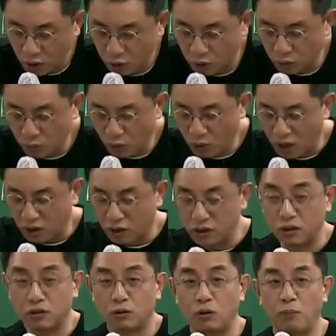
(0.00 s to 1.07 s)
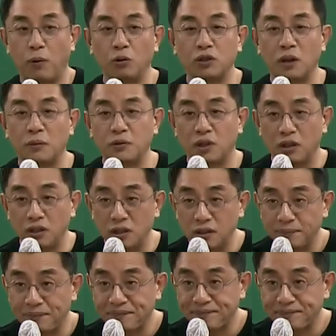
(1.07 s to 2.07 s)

규모가 커질수록 복잡성은